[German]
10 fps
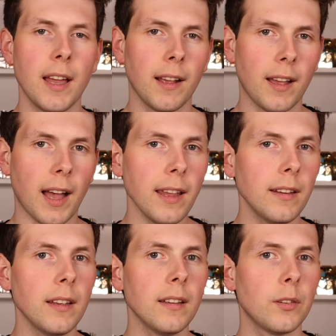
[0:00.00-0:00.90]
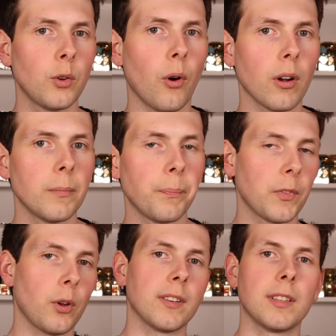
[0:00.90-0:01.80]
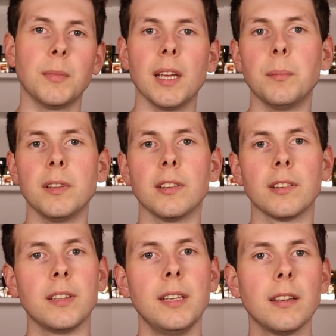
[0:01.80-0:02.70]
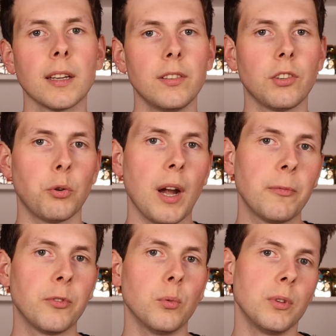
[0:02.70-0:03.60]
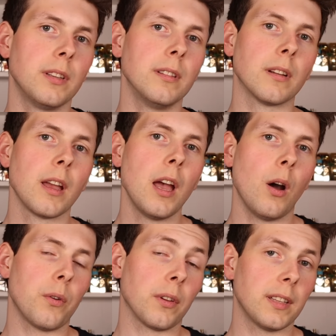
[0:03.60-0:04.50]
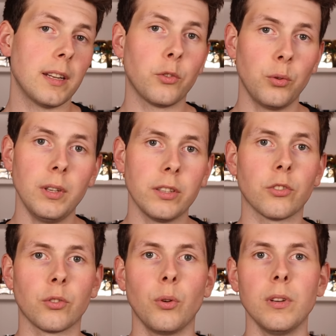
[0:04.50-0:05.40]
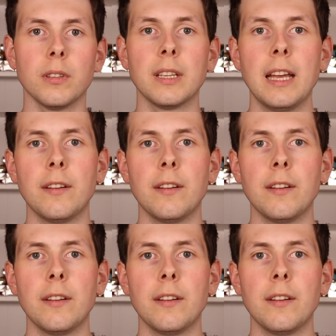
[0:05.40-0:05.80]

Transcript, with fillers: Kreidig, trocken, trotzdem eben dieses zitrig, grapefruitige und auch sehr natürliche Schöne,